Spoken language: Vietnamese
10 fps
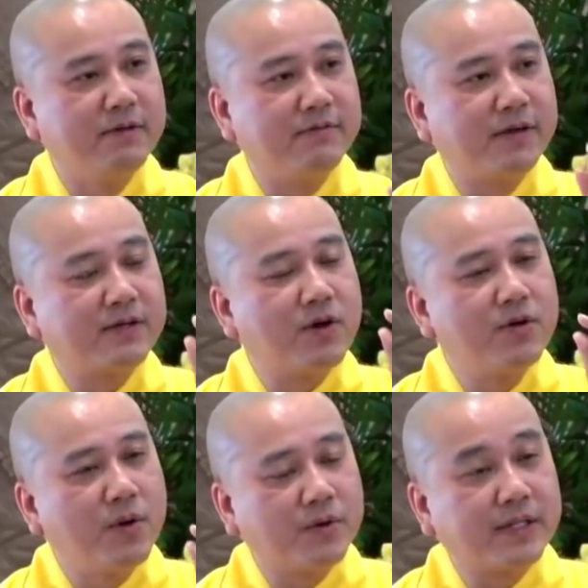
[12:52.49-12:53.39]
mình phải có
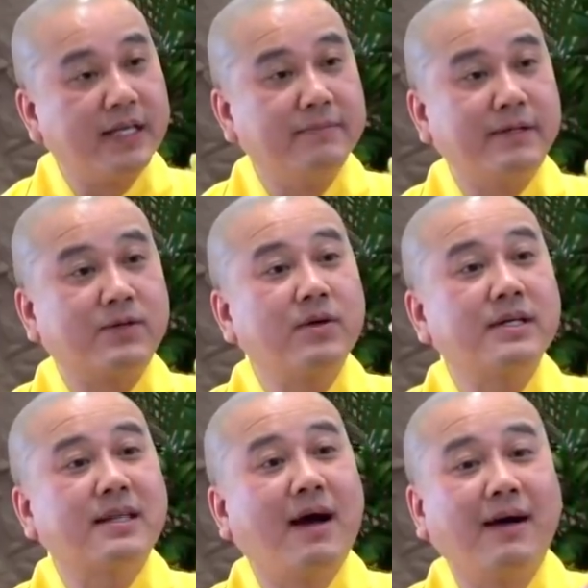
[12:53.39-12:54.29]
ngồi thiền, mình có
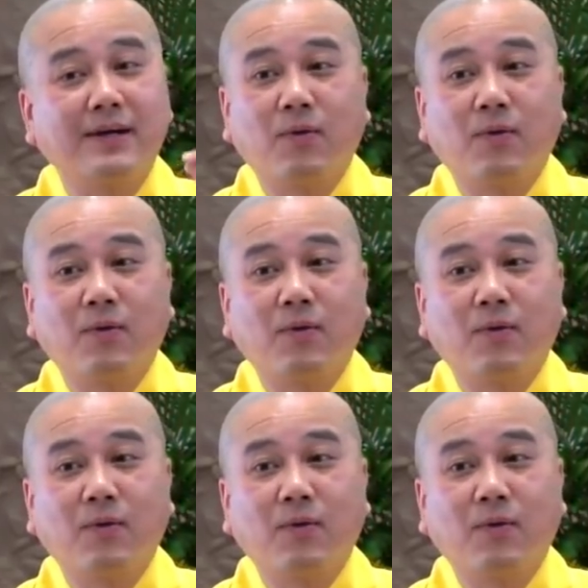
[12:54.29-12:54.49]
cái thời